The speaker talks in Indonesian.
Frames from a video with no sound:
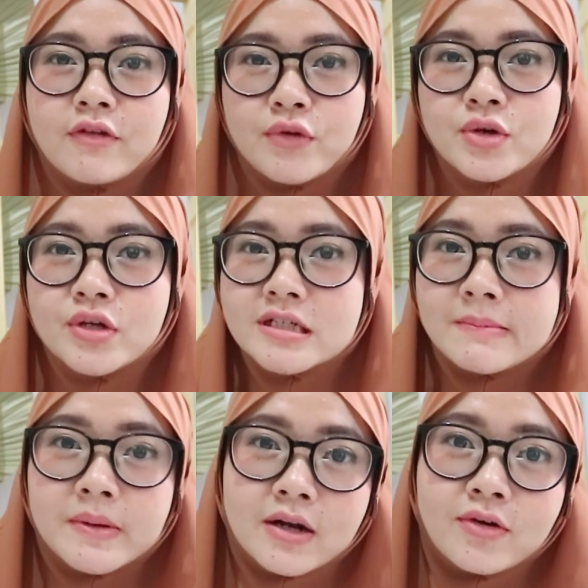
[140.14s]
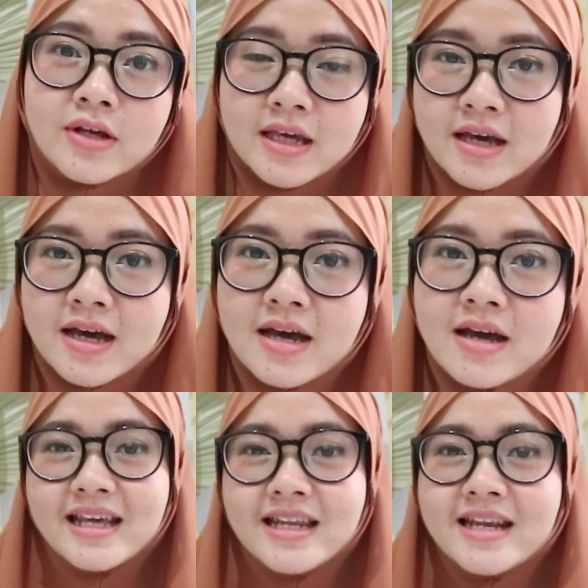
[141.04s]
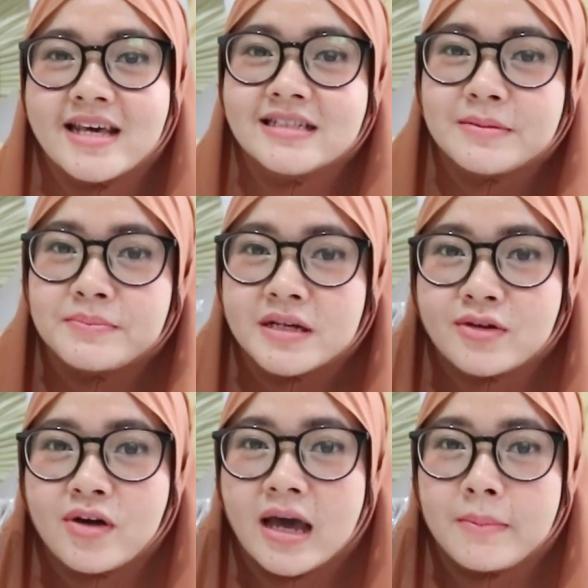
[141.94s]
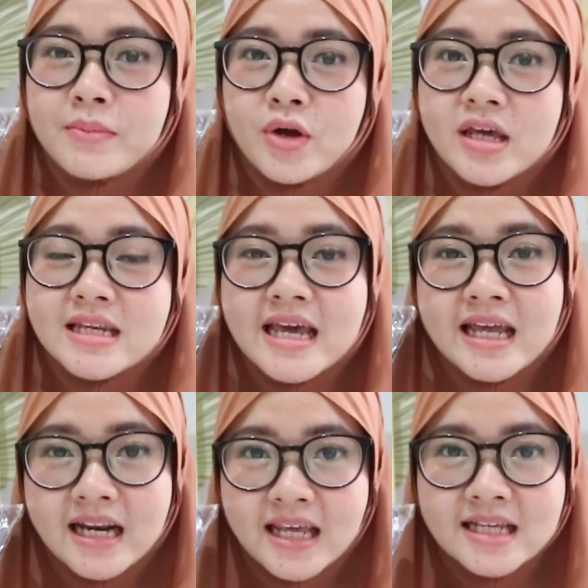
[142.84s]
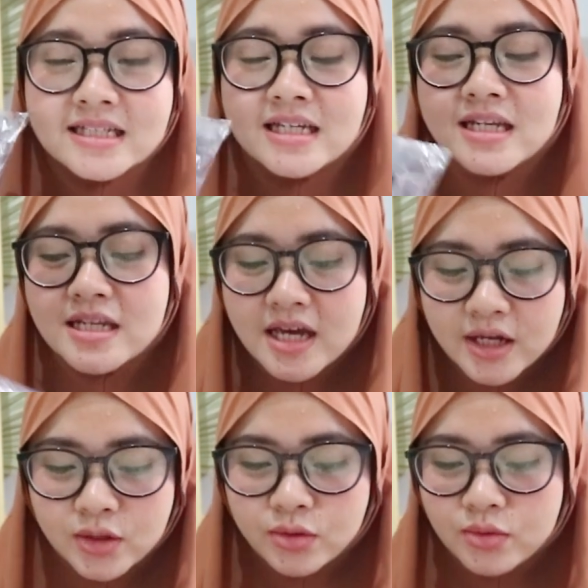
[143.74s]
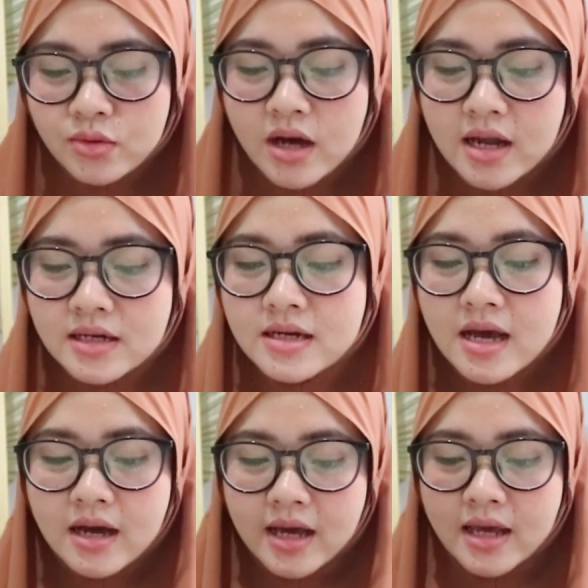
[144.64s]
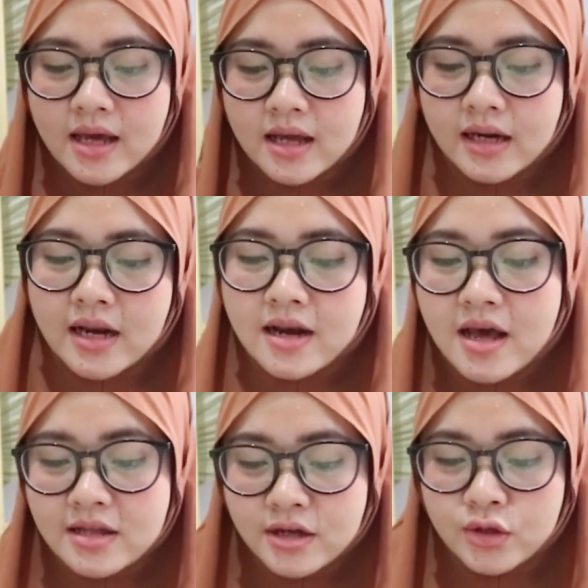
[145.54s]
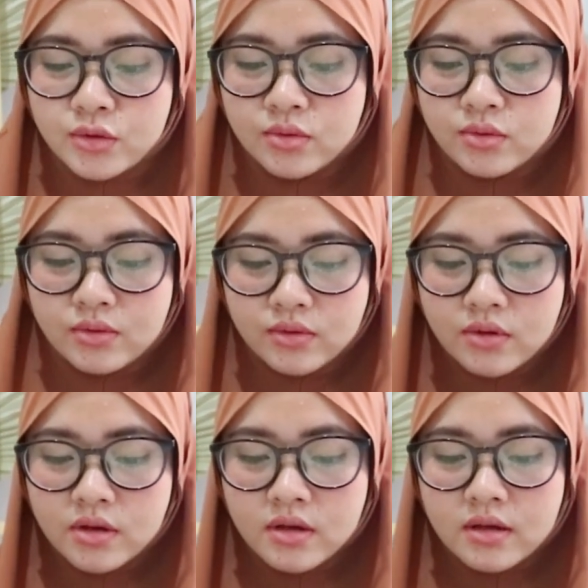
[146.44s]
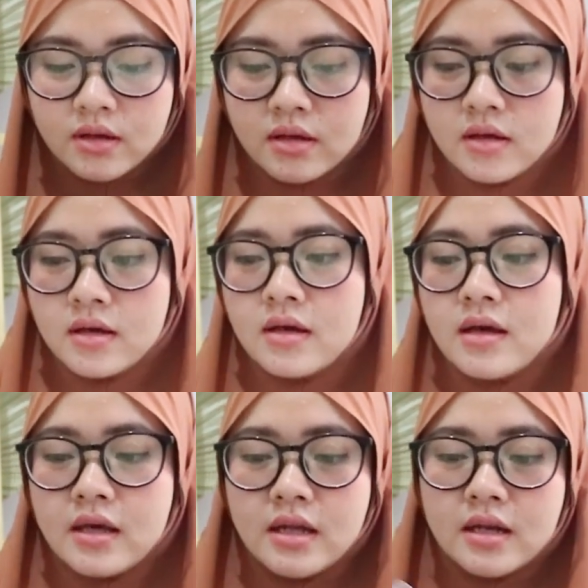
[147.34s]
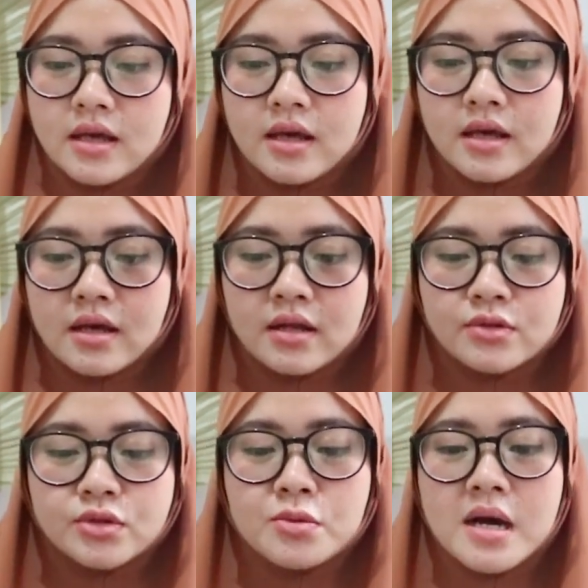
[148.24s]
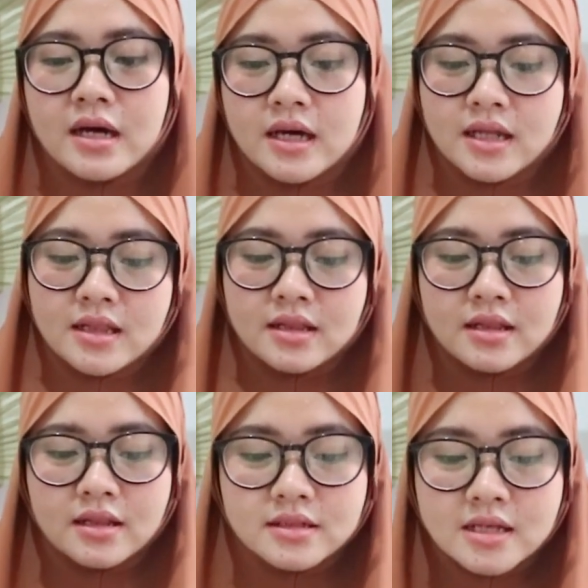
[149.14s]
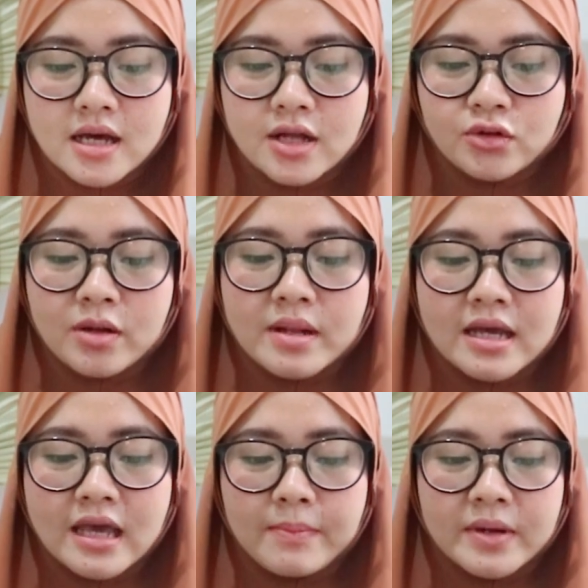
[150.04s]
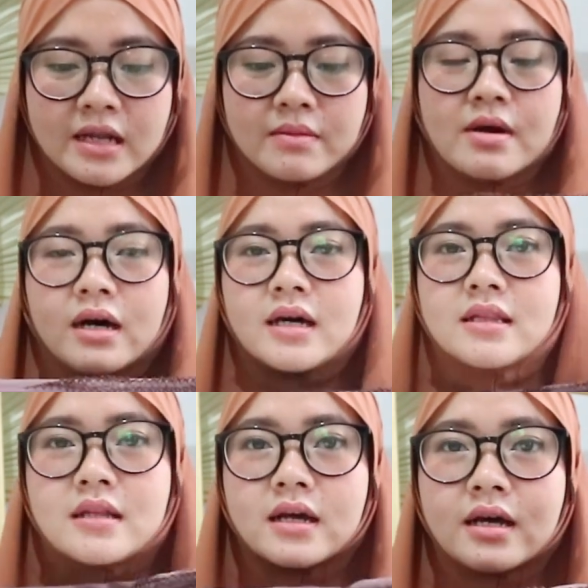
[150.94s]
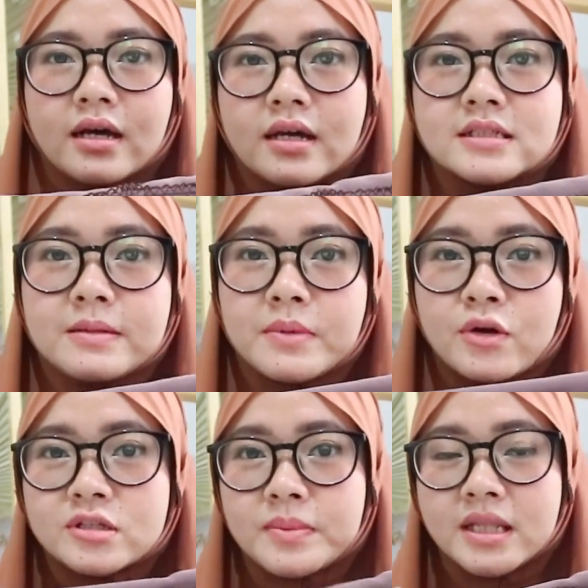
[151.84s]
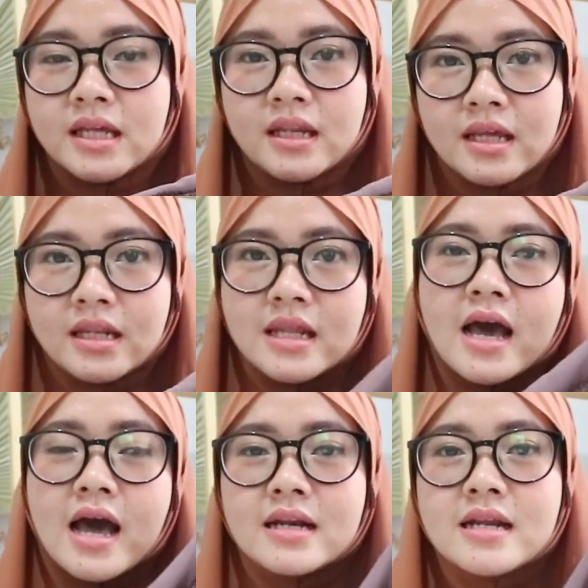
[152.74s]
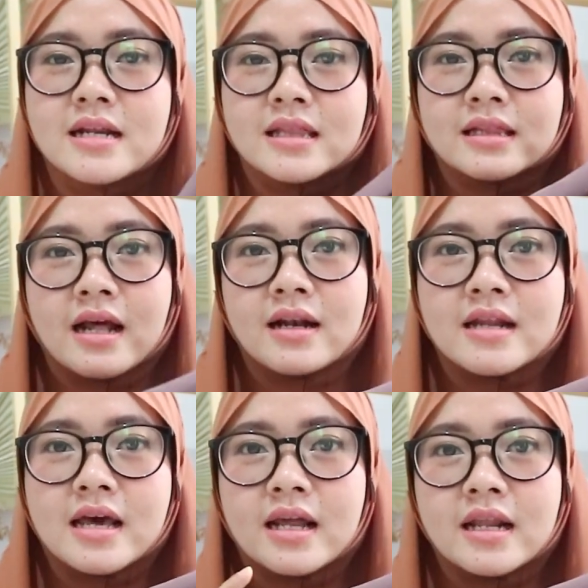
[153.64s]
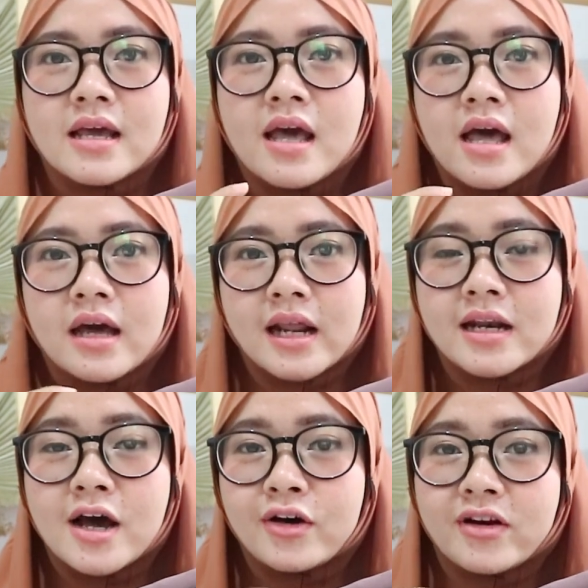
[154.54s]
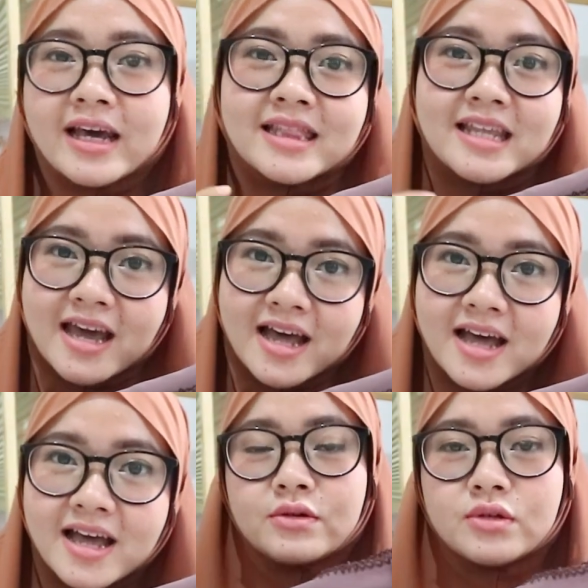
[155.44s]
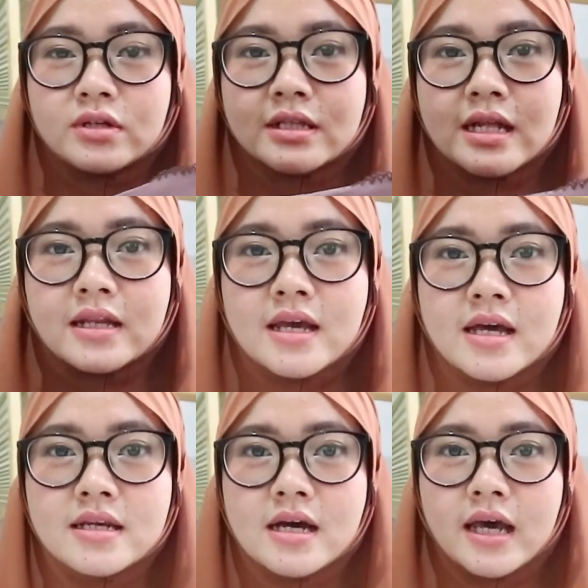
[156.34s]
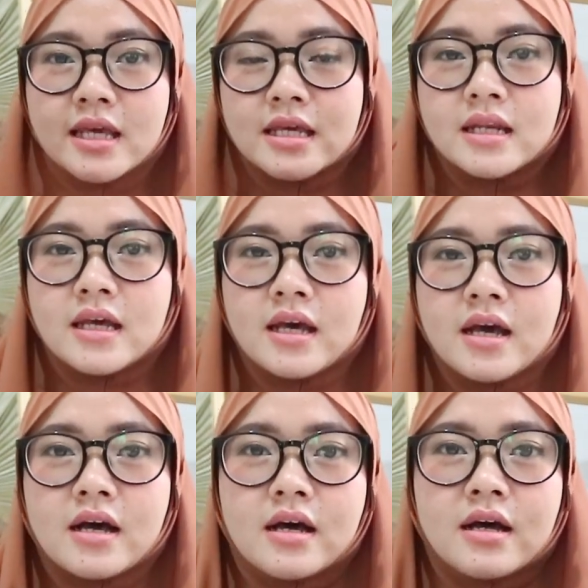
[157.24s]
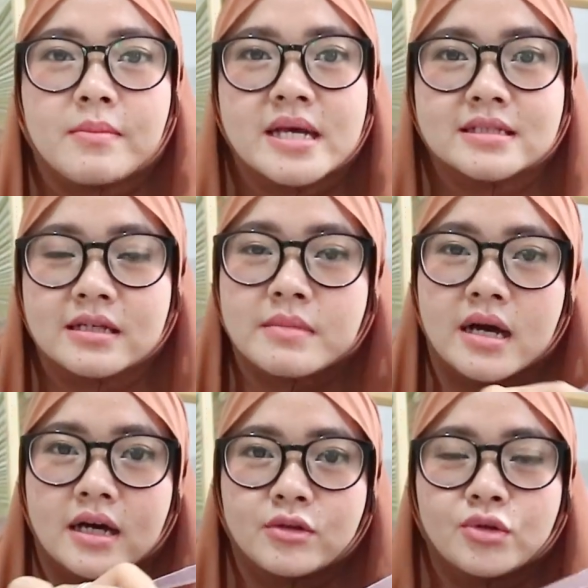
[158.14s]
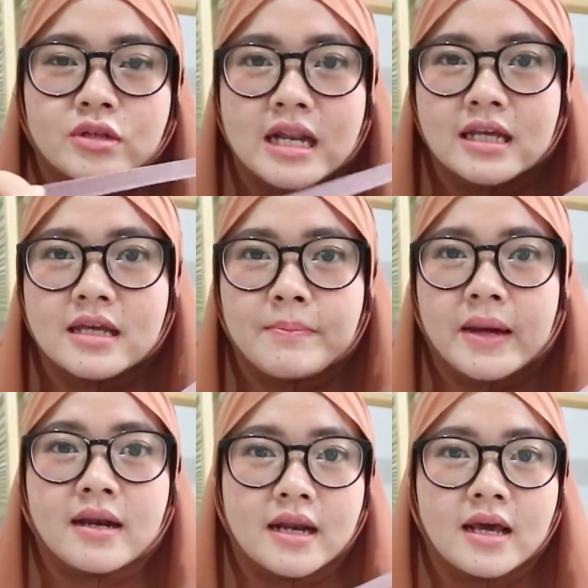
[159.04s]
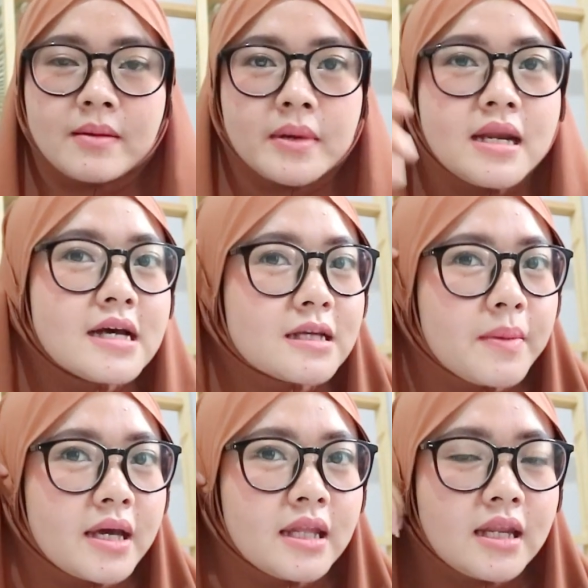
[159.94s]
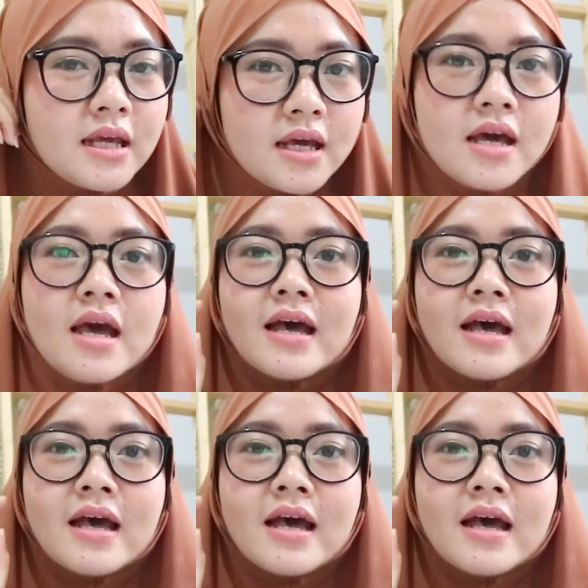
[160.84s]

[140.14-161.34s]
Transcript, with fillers: review hijab bergonya nah ini ada hijab bergo embroidery jadi dia itu ada kayak rendanya gitu ini lucu banget sekarang tuh emang lagi happening banget uh, hijab bergo seperti ini dia ada detail dari renda kroketnya jadi untuk detailnya dia kayak gini uh, basic banget untuk talinya pendek beda sama yang ini